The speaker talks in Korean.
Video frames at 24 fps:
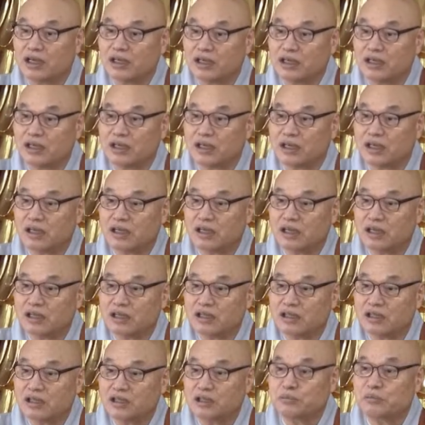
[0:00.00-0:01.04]
어,
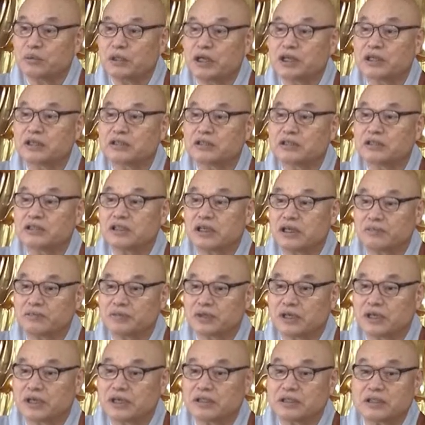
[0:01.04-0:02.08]
얼마나
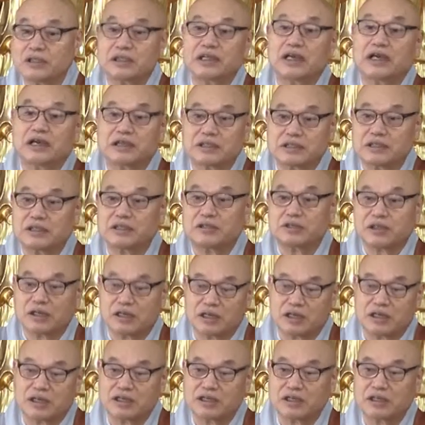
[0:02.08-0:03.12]
근사합니까? 그렇게 아세요.
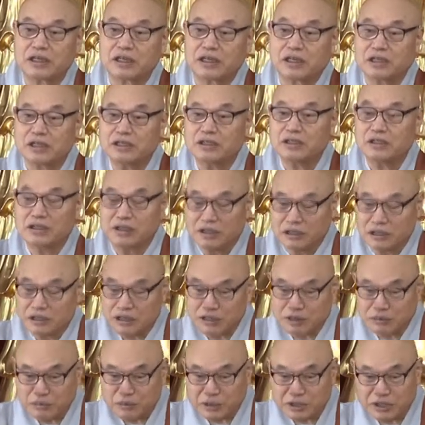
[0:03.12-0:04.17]
아, 내가
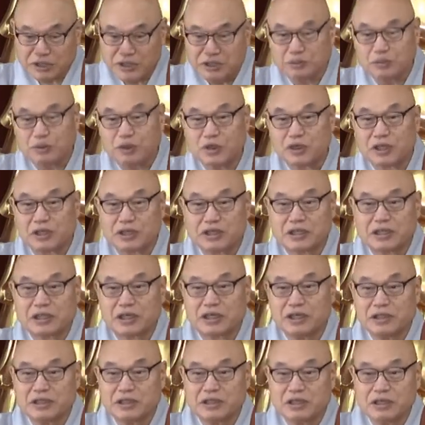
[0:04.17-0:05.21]
이건 뭔지
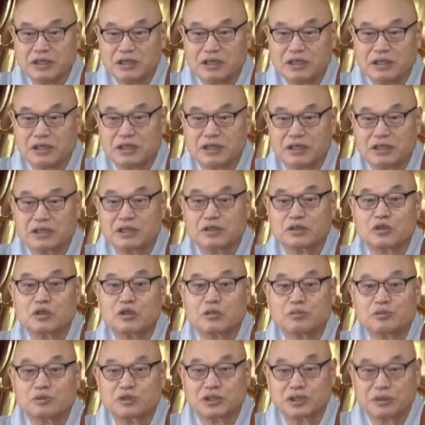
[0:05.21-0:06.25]
모르겠다. 어,
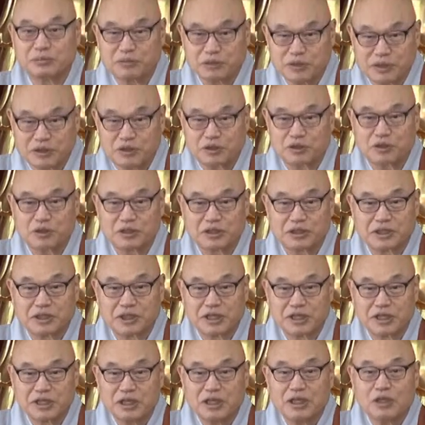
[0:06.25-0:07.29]
이것도 부처님
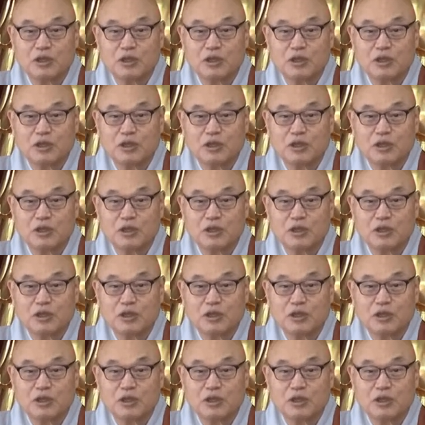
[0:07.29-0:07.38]
신통이다.